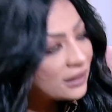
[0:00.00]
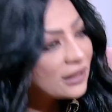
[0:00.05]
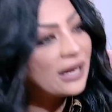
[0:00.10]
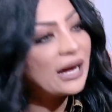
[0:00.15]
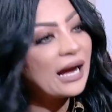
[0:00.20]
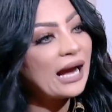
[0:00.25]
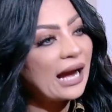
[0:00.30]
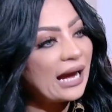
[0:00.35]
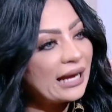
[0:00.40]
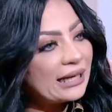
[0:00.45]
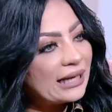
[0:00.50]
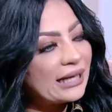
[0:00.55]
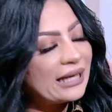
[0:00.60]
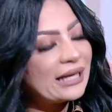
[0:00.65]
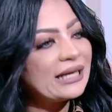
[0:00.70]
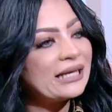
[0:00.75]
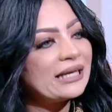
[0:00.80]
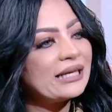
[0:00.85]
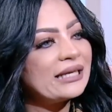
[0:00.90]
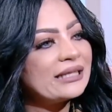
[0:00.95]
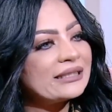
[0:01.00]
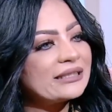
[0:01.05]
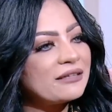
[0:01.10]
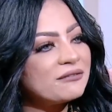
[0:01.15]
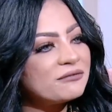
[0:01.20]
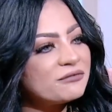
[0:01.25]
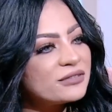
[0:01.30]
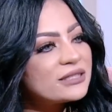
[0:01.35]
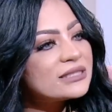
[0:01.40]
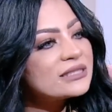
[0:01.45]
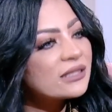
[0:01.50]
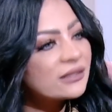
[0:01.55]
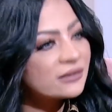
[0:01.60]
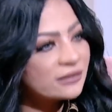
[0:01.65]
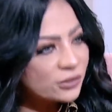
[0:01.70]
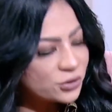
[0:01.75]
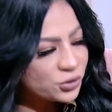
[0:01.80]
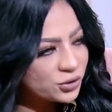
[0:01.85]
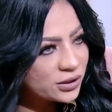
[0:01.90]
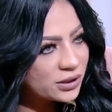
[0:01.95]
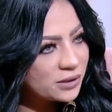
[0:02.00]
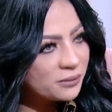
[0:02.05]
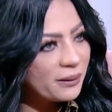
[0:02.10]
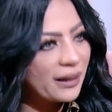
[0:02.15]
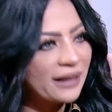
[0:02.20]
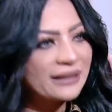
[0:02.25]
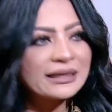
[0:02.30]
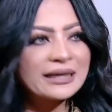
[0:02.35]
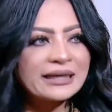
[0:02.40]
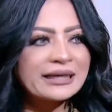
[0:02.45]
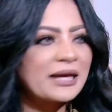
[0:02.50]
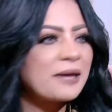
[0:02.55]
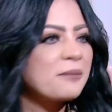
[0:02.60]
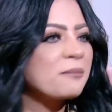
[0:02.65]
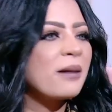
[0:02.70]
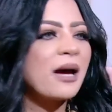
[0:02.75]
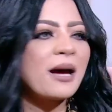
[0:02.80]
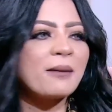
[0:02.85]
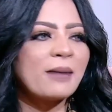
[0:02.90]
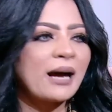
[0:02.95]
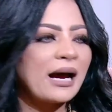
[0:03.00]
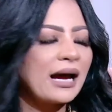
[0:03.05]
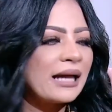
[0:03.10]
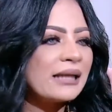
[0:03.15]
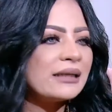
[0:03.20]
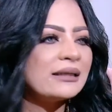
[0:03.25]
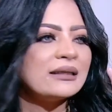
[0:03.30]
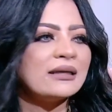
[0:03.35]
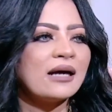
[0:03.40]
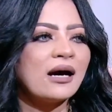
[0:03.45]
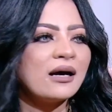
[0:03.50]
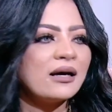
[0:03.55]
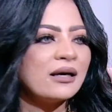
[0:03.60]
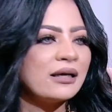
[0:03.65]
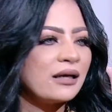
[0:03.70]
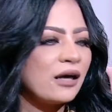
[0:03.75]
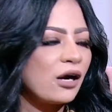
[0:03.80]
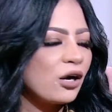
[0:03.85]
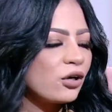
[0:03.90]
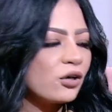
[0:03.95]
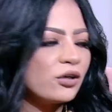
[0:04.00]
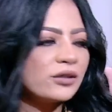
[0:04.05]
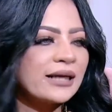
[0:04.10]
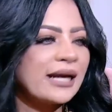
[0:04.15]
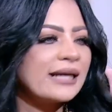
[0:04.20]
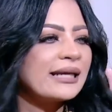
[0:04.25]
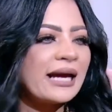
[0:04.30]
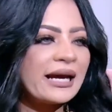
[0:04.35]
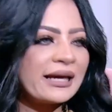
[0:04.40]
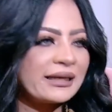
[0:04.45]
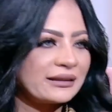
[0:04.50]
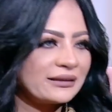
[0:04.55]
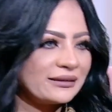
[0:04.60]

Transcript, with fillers: على آه، تنفيذ التشطيب ايا كان بقى محل آه، عقار اي حاجه